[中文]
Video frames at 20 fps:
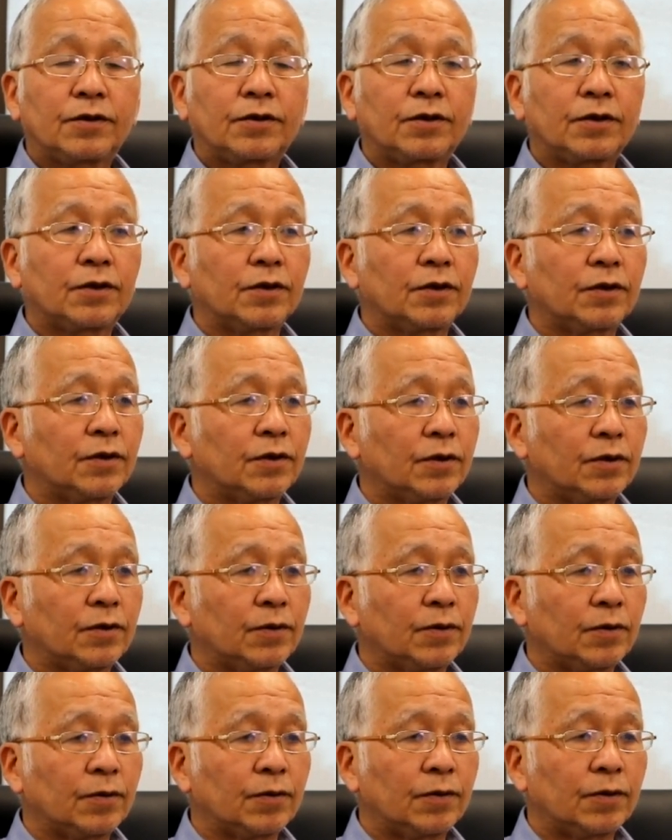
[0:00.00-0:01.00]

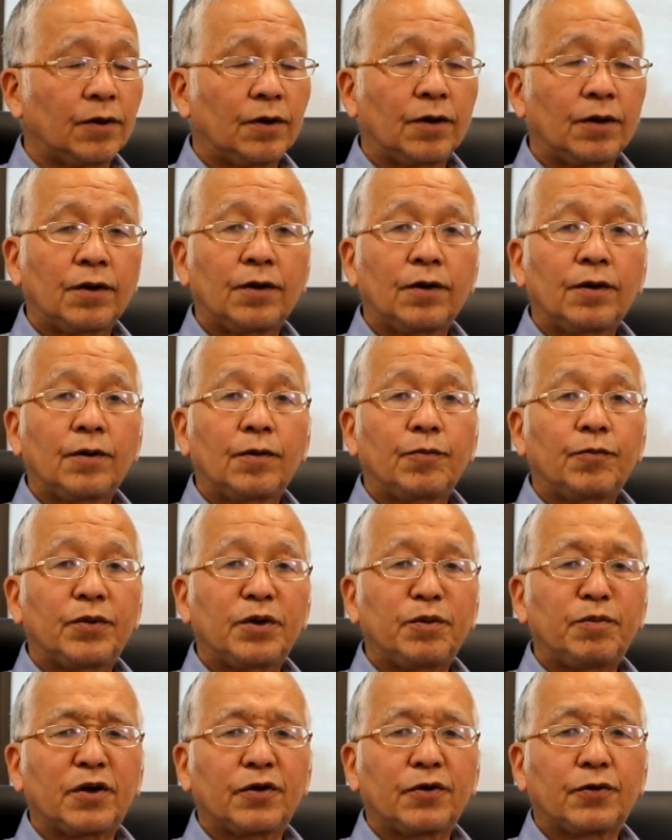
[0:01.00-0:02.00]
个 避
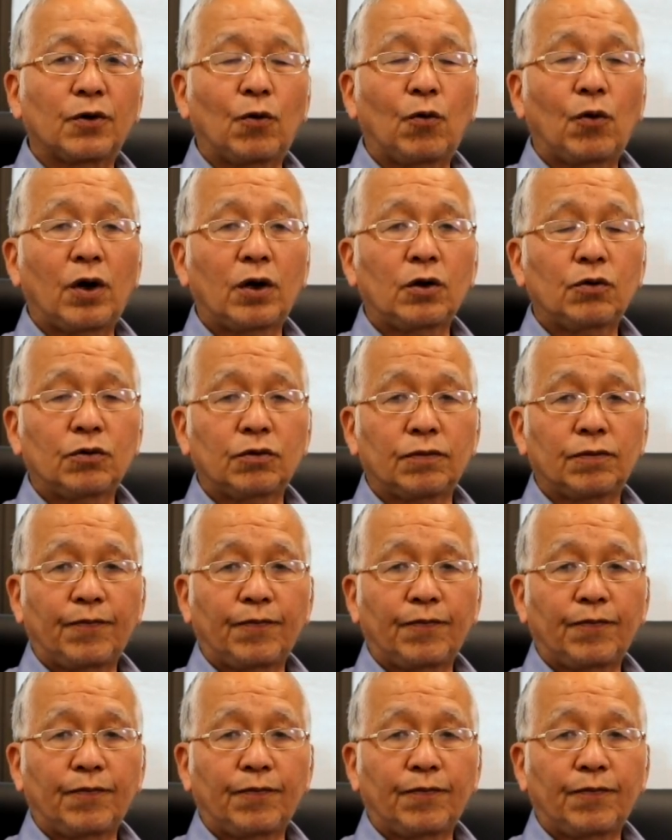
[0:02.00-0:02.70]
免走弯路，